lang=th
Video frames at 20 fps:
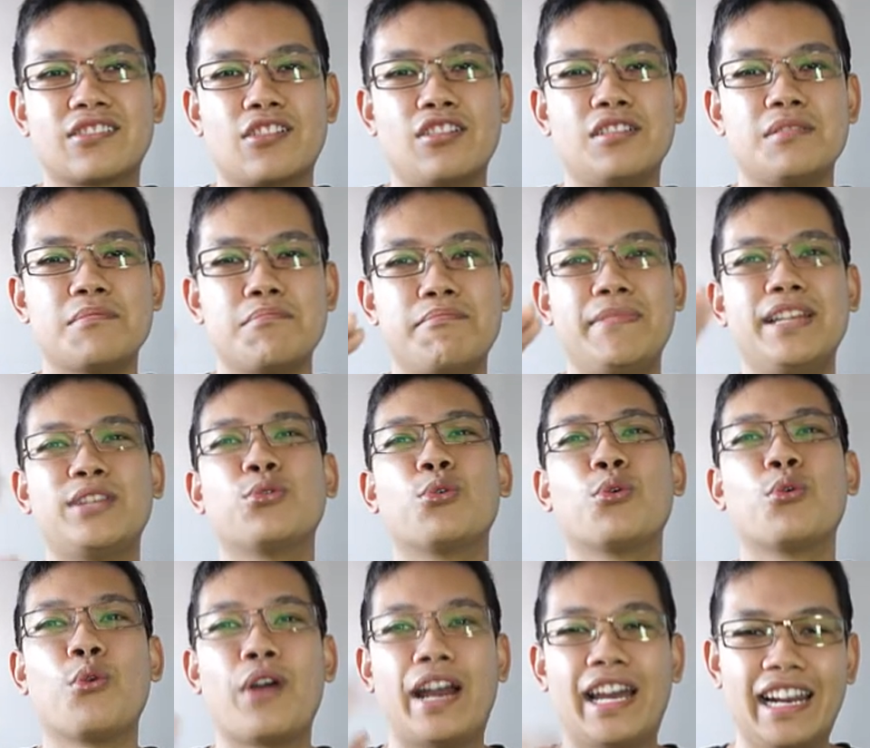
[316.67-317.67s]
ก็ไม่ถู
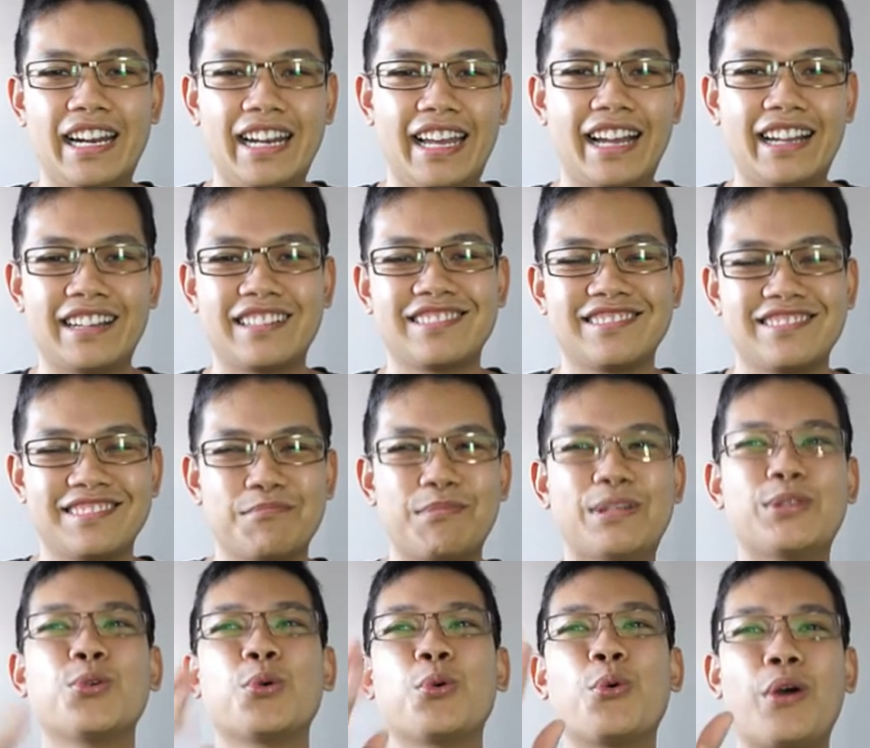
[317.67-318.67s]
กหวยนั่นเอง
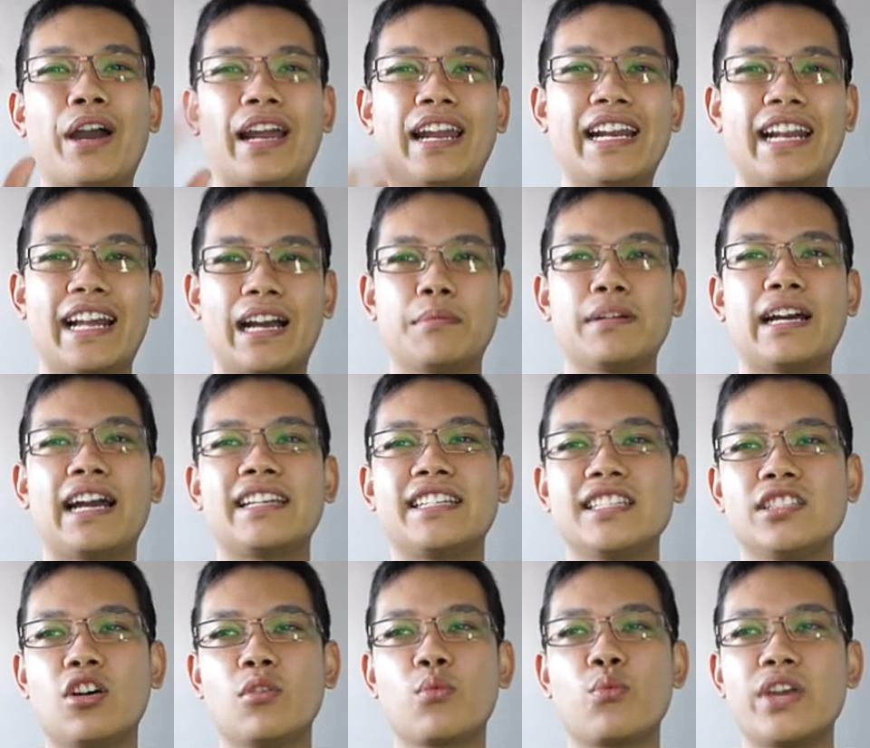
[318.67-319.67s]
ไม่ถูกหวยนั่นเองครับ I
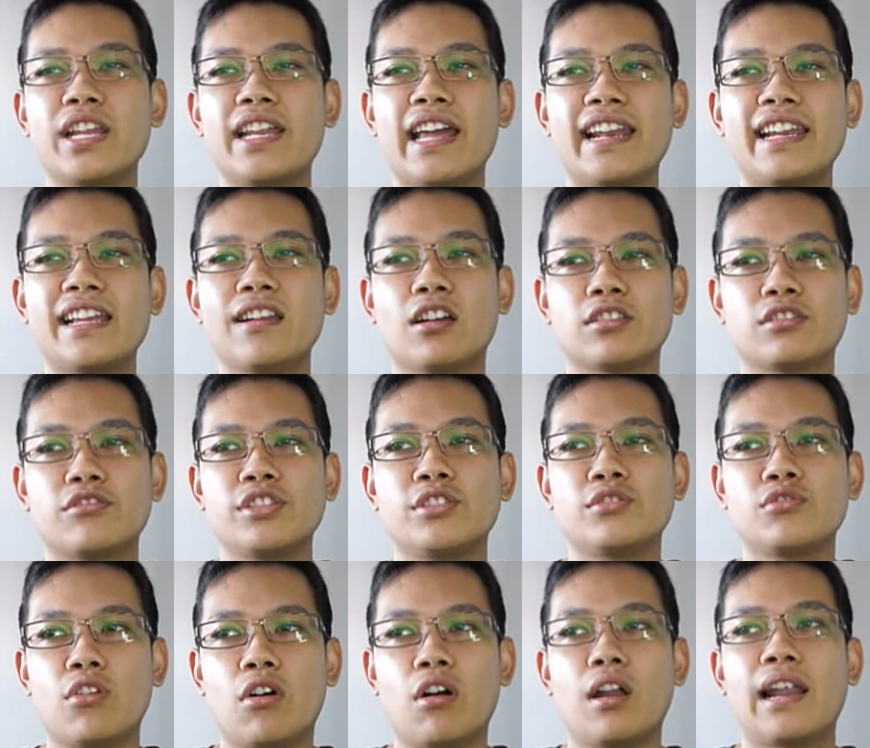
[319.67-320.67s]
did not win any lottery
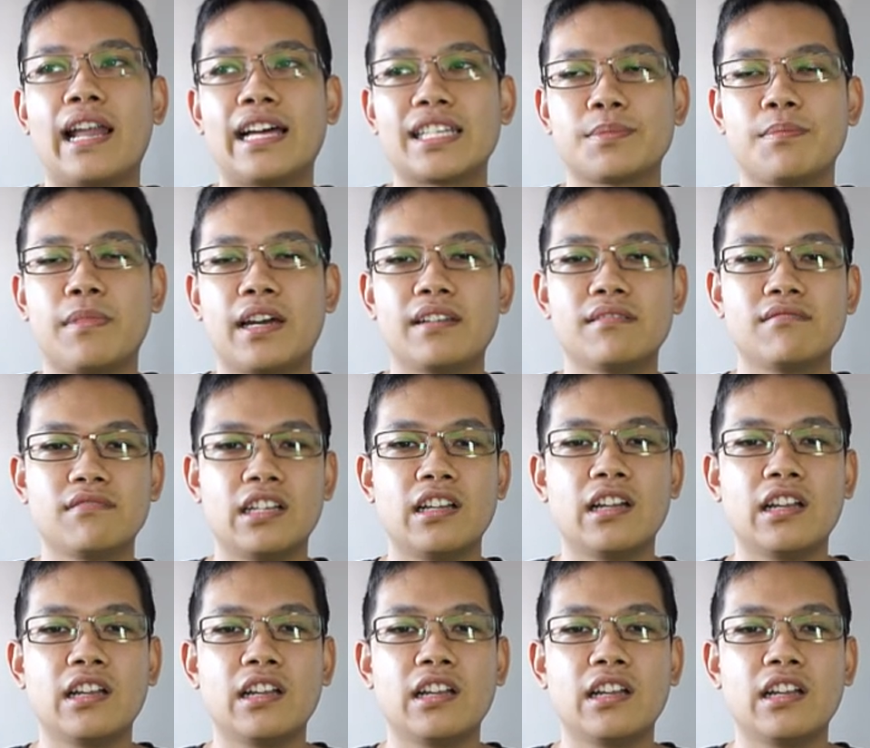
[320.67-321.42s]
draw last month